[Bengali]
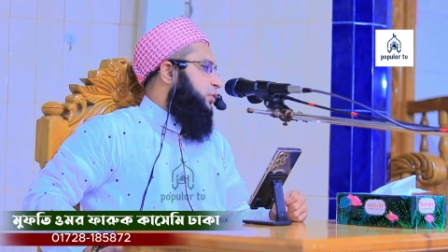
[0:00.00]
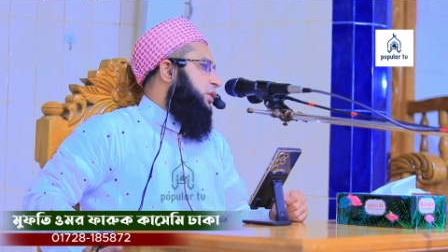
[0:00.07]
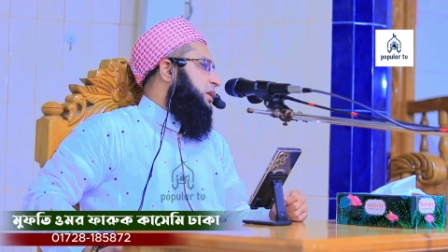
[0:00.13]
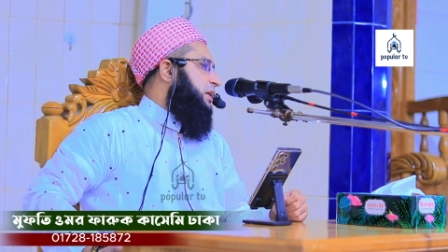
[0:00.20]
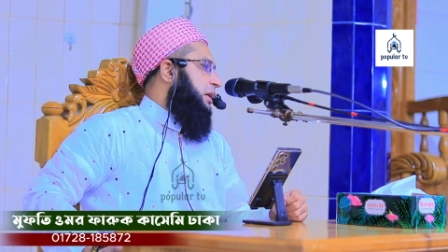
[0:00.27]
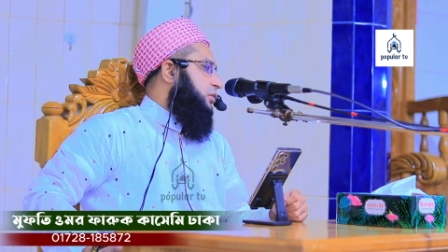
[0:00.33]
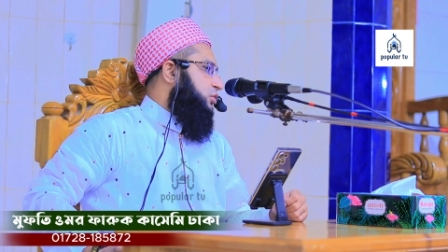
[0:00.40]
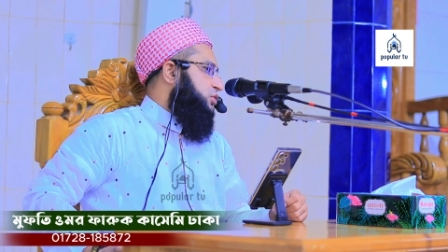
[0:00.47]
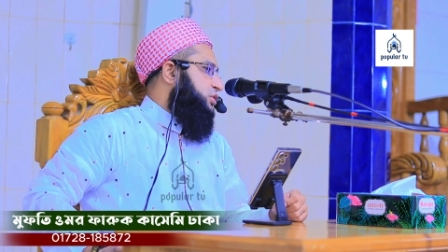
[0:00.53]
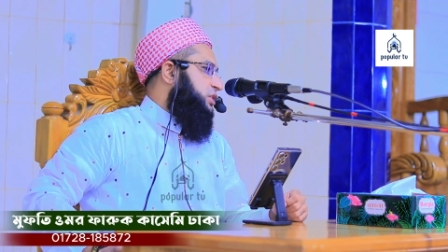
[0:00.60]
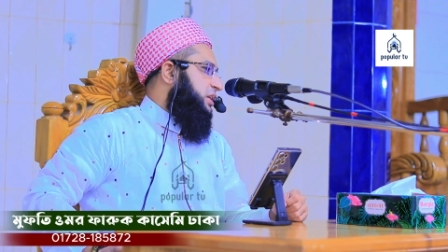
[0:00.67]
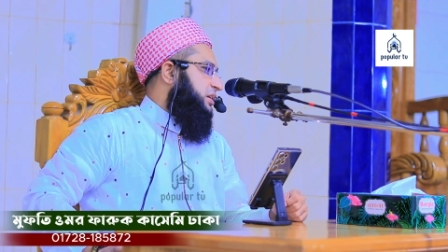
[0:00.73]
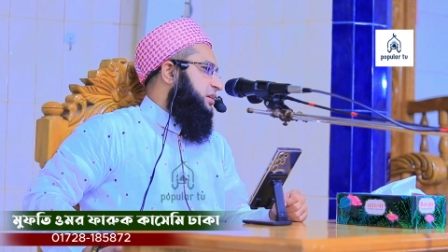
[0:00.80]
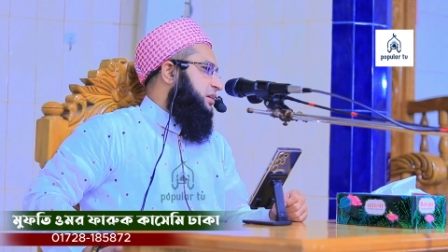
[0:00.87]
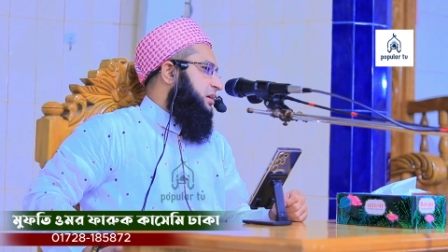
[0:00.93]
পরীক্ষা
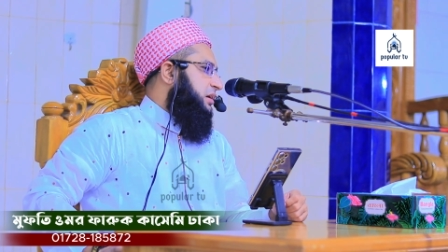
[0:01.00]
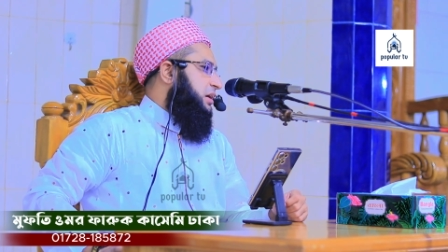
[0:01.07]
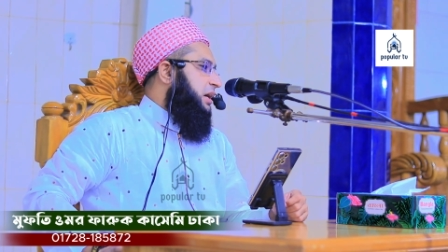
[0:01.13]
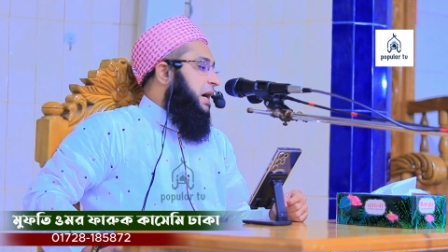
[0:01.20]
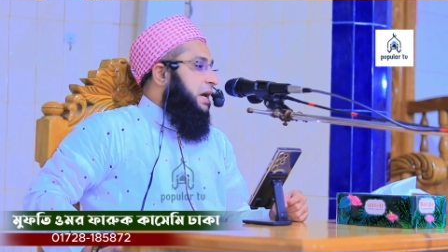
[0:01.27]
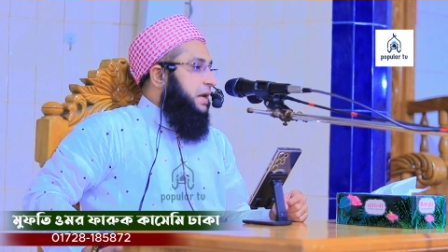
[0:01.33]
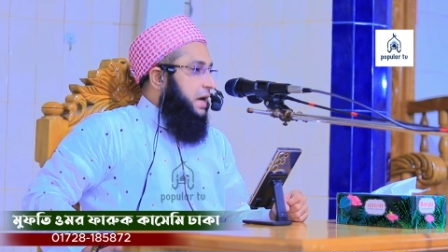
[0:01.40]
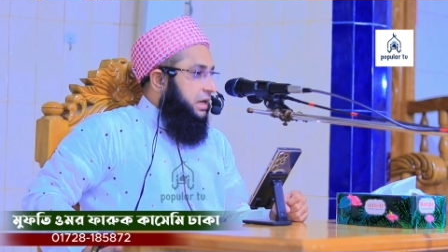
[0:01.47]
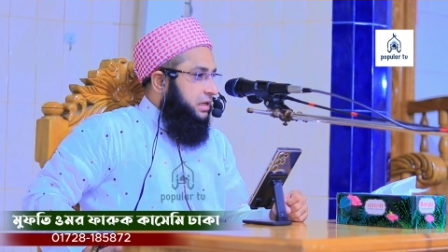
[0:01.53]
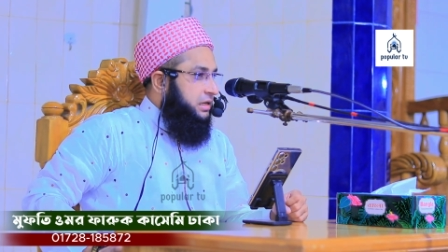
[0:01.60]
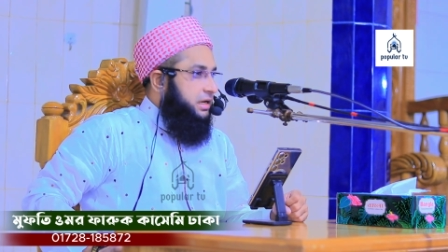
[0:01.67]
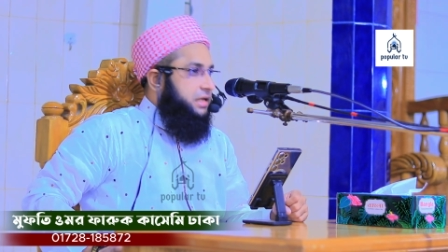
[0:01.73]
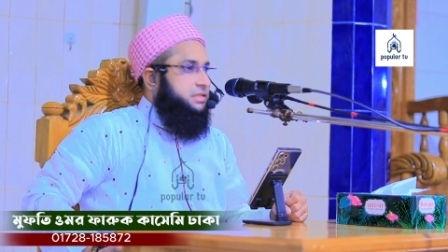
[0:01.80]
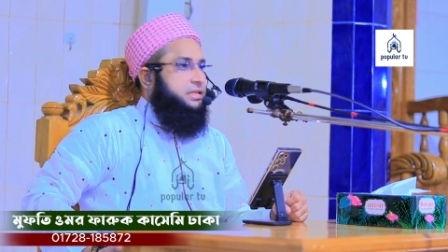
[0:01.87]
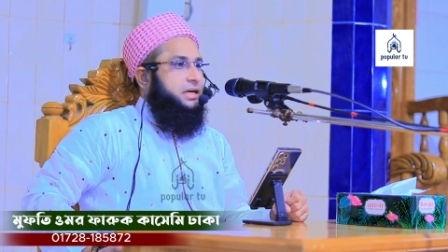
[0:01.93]
করছেন আর
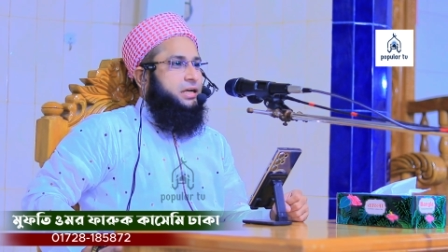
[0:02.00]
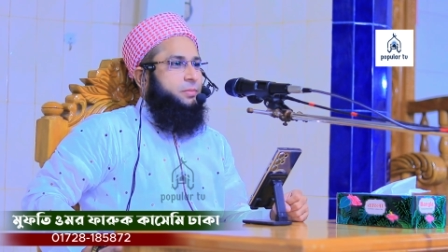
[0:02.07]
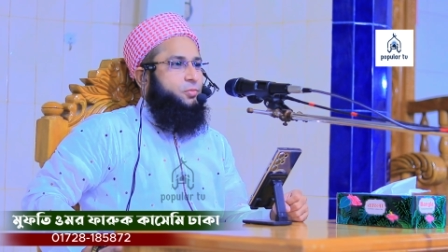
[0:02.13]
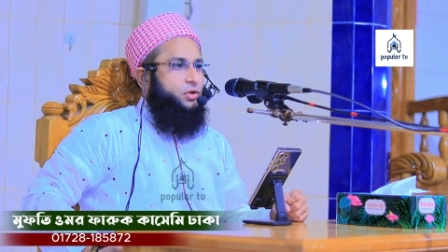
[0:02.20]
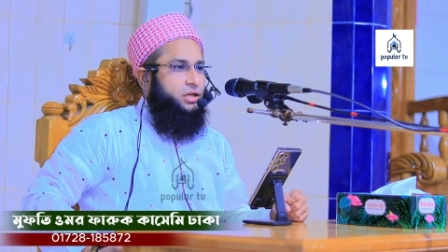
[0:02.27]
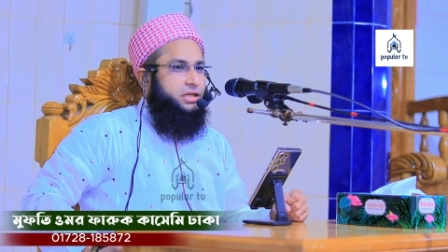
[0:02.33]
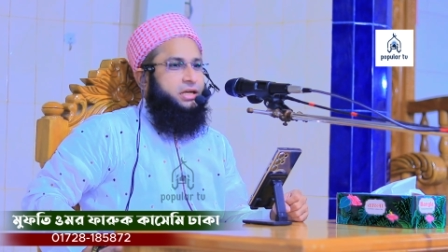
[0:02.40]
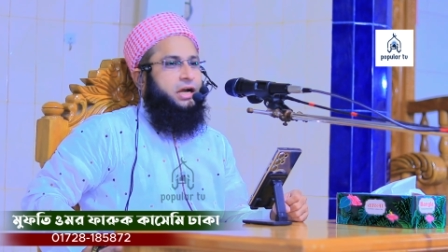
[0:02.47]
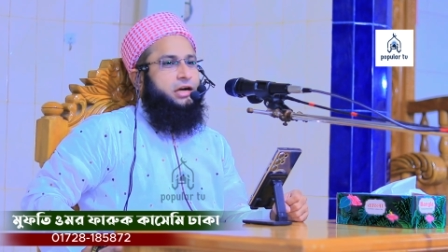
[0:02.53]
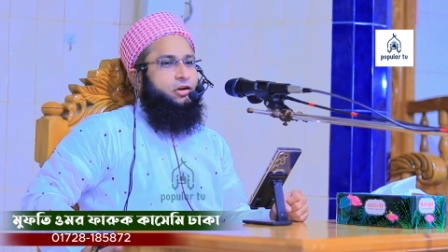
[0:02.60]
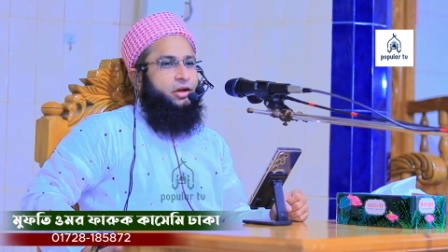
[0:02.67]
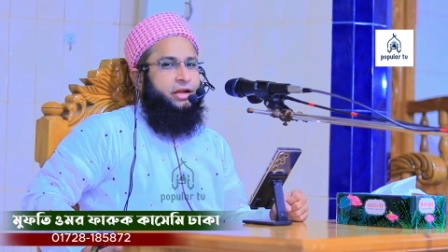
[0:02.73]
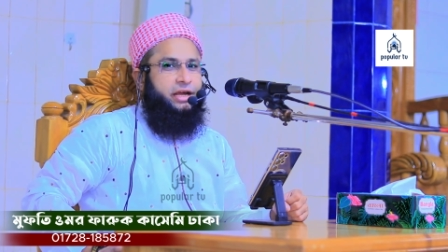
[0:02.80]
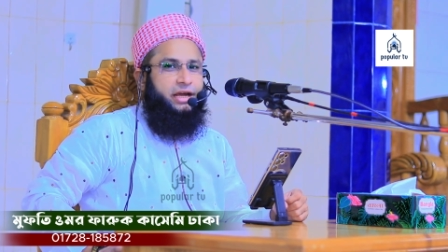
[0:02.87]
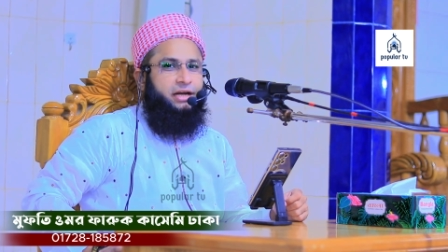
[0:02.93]
আল্লাহ যাকে পরীক্ষা
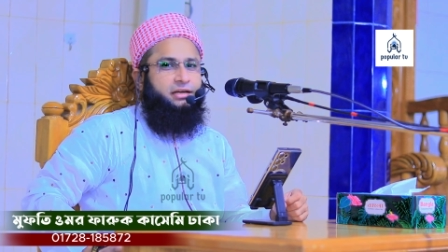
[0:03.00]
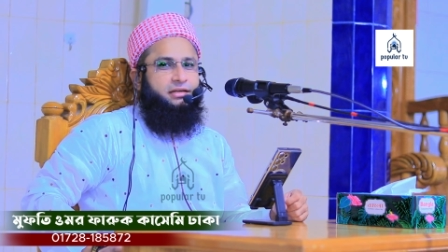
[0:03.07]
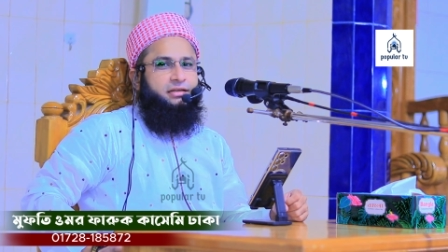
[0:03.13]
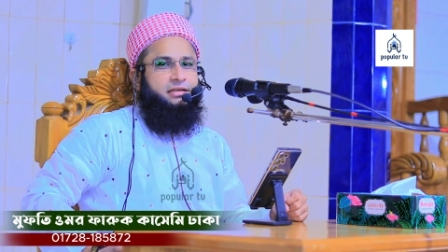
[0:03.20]
করেন